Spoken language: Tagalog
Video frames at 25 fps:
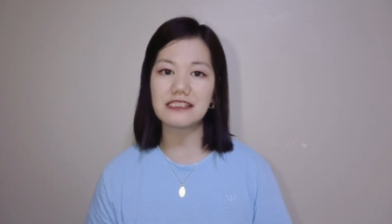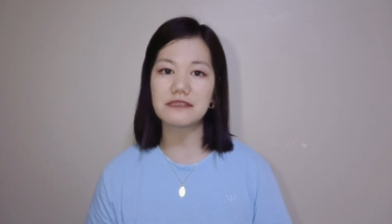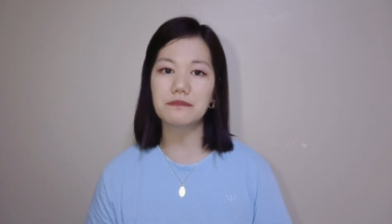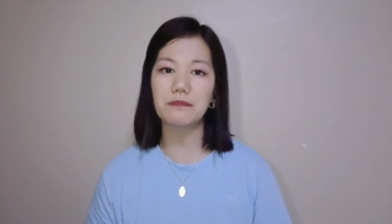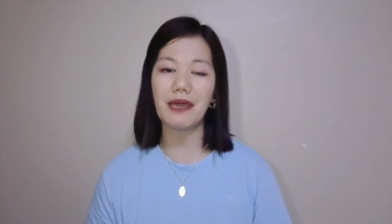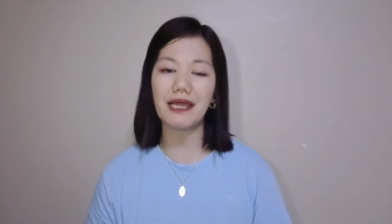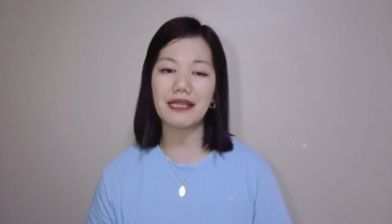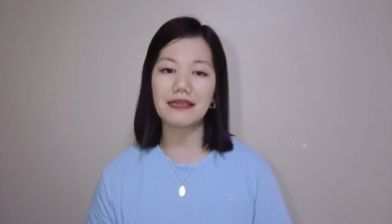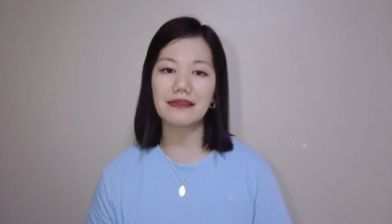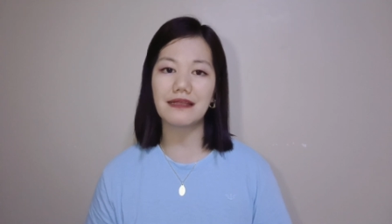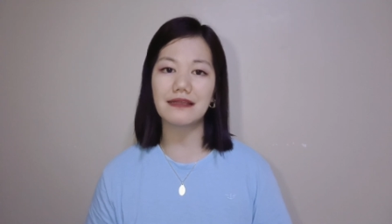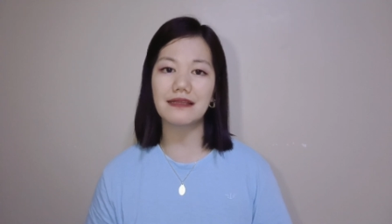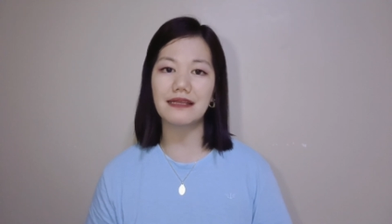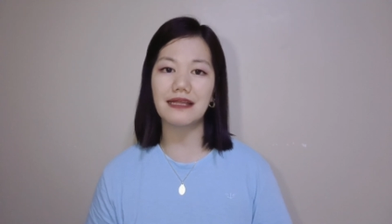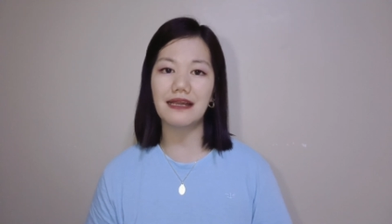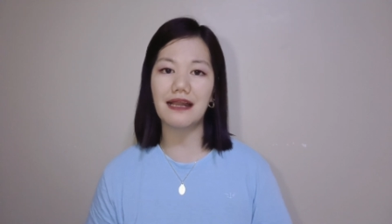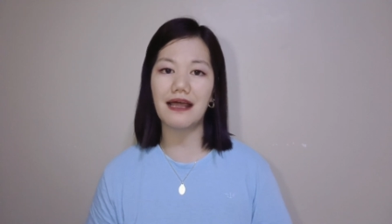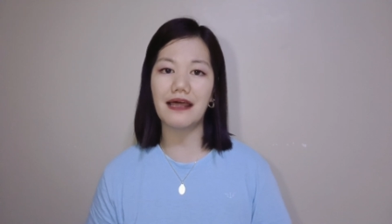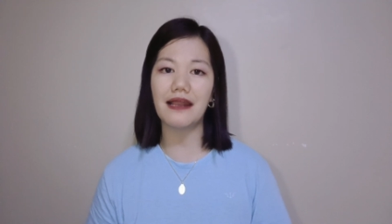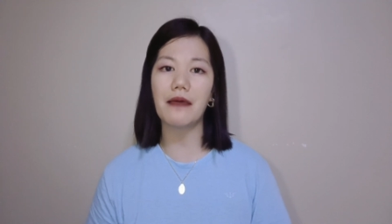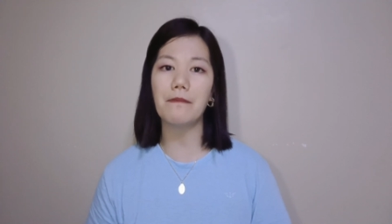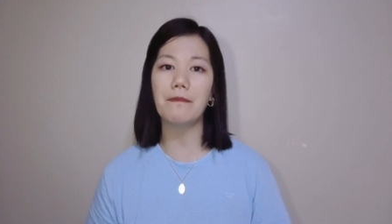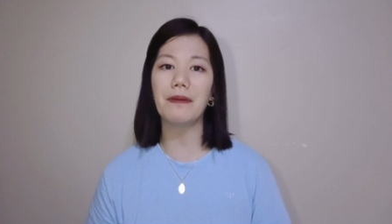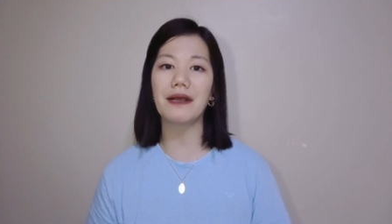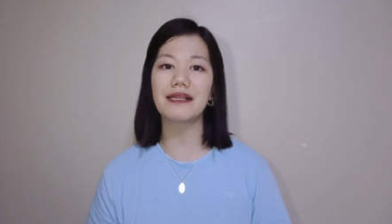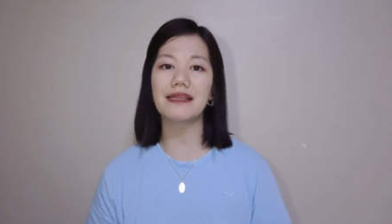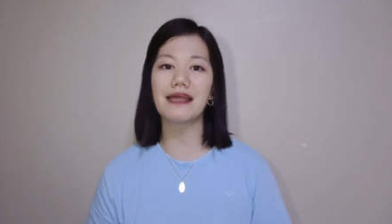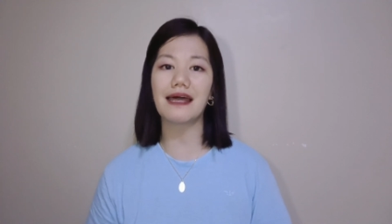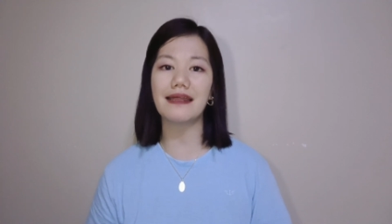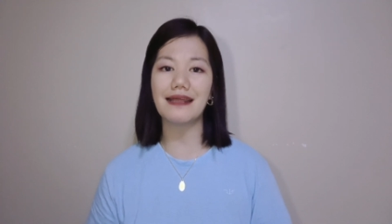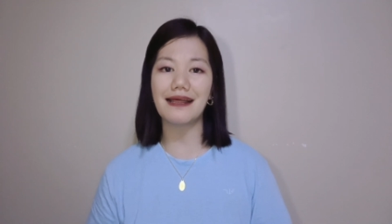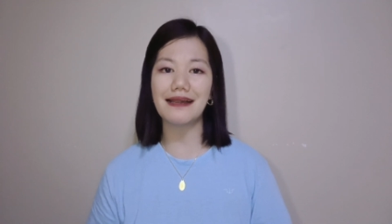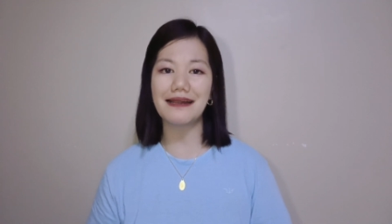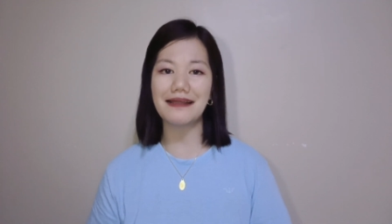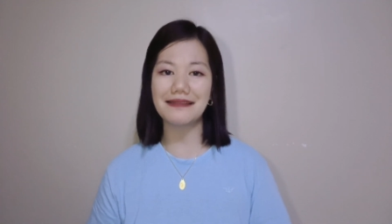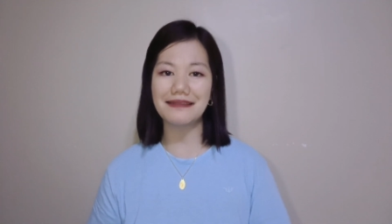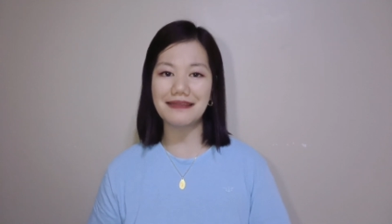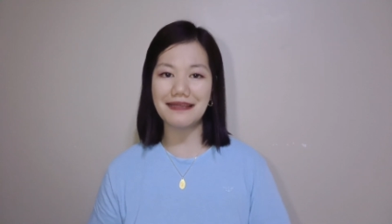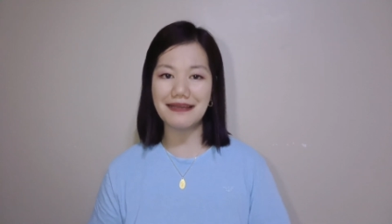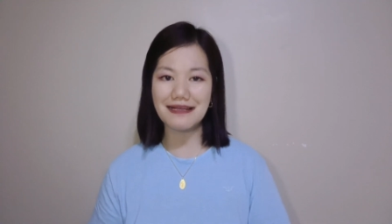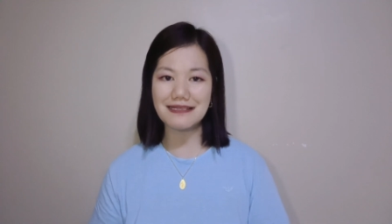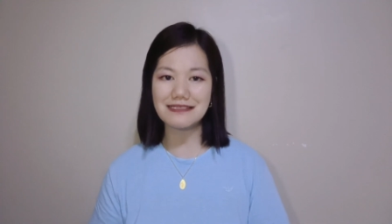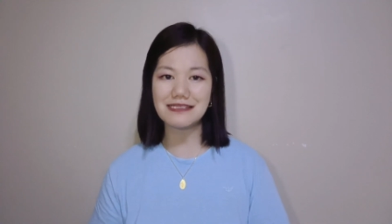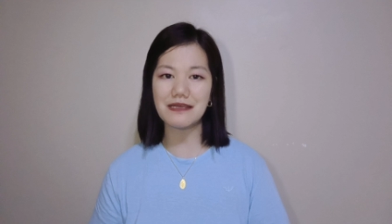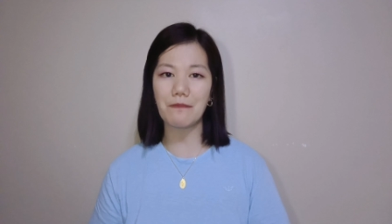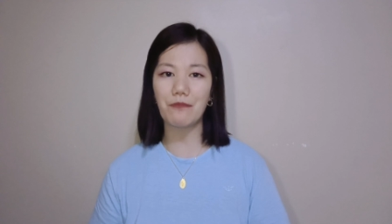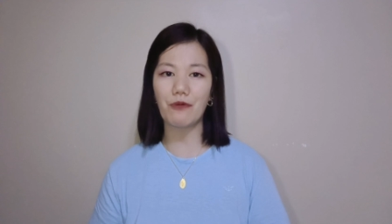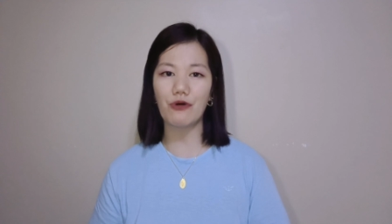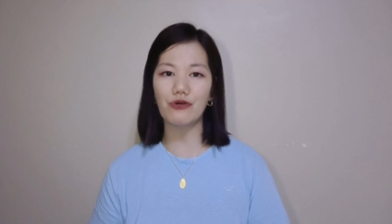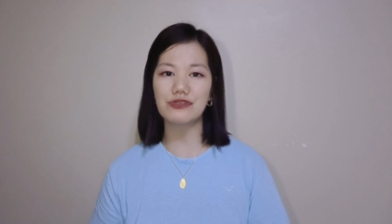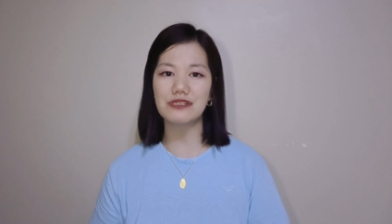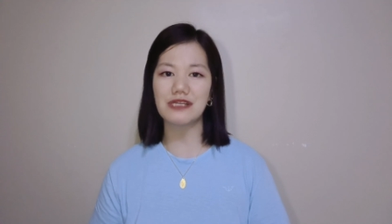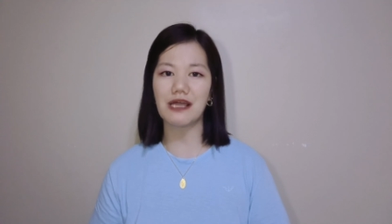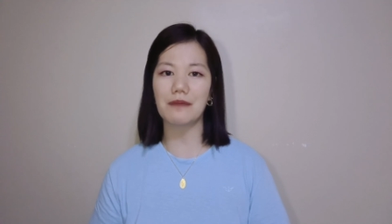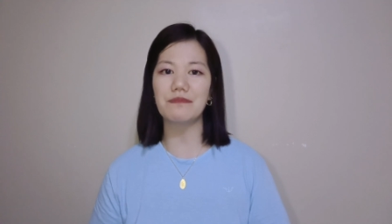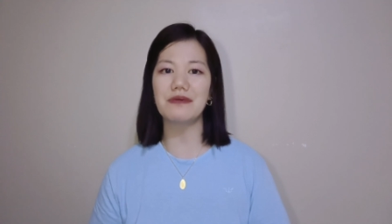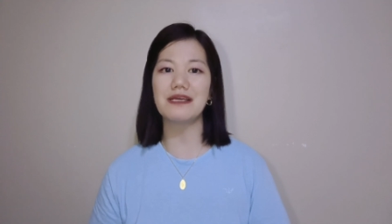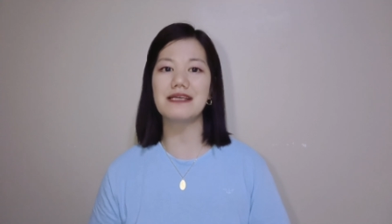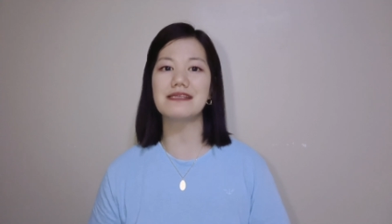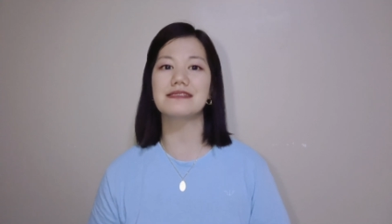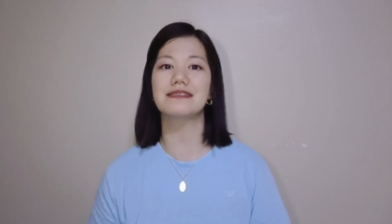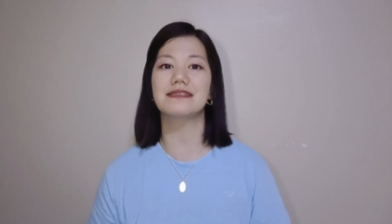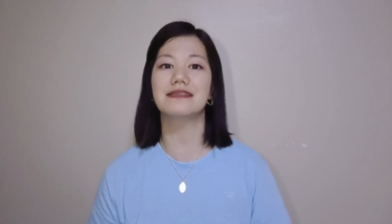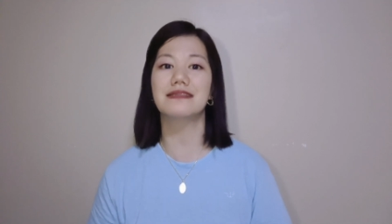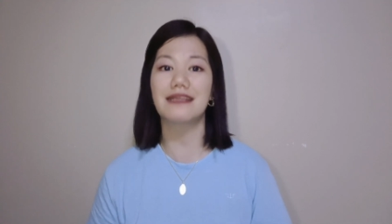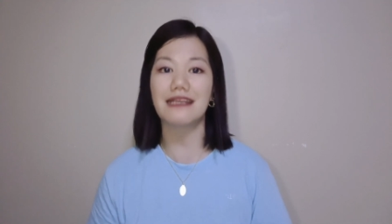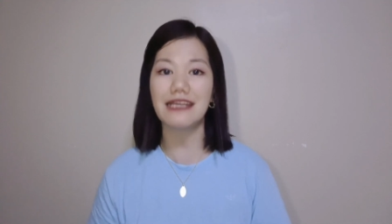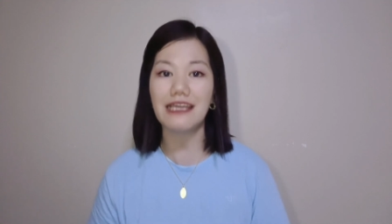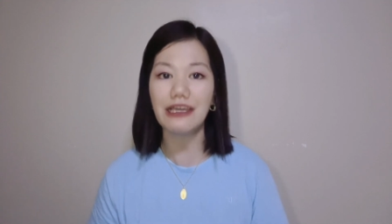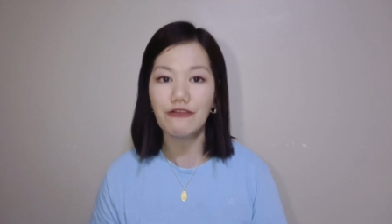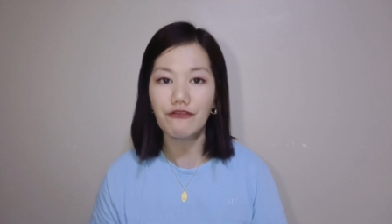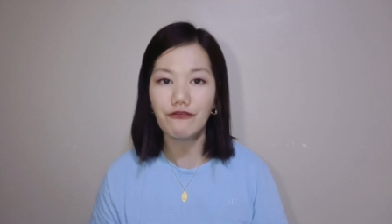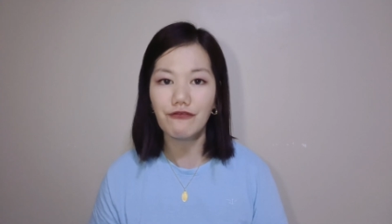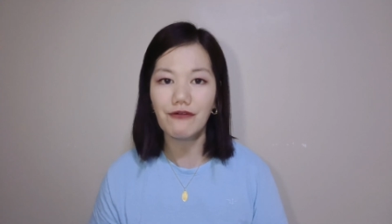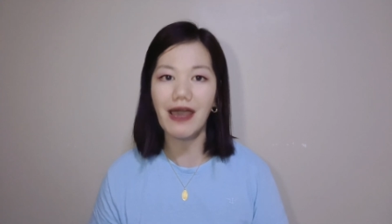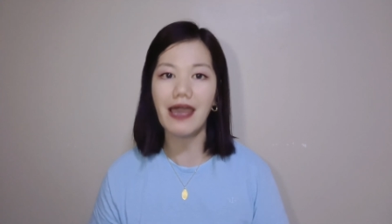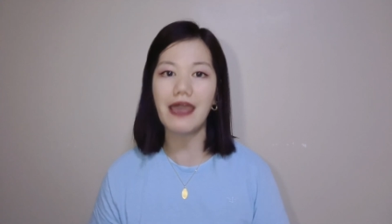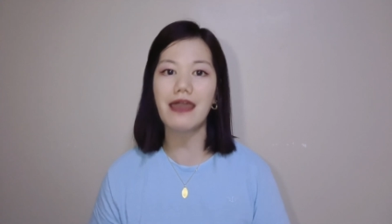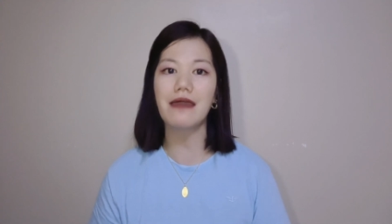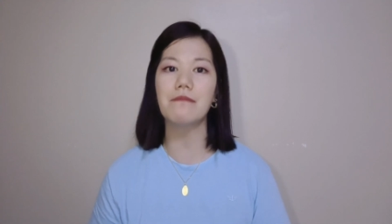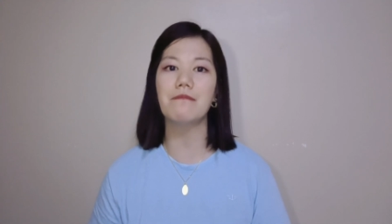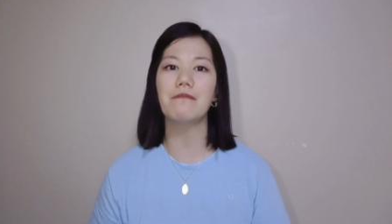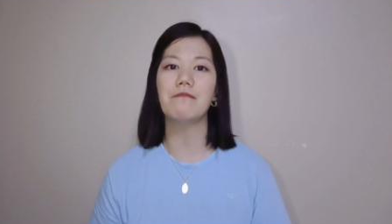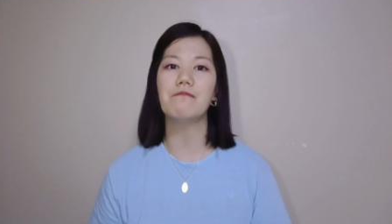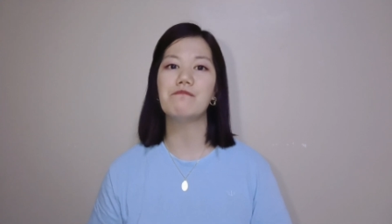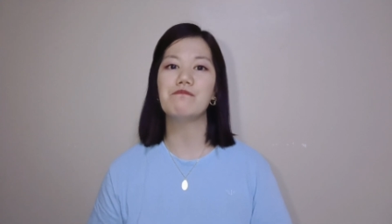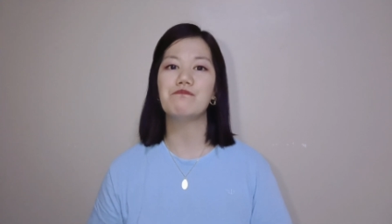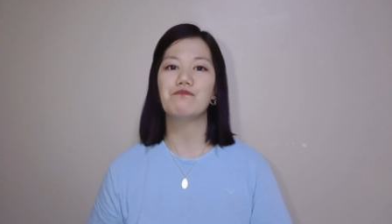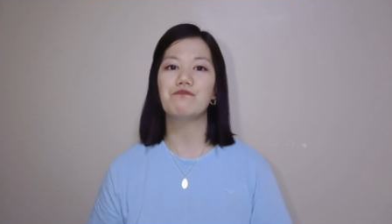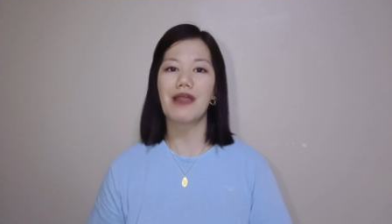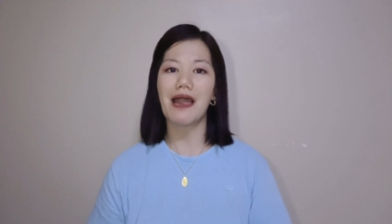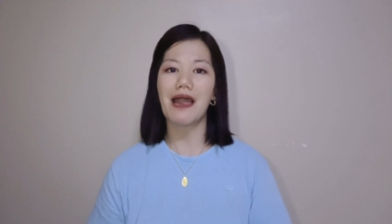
expected nila na pagdadalhin nila sa pawn shop is 3.5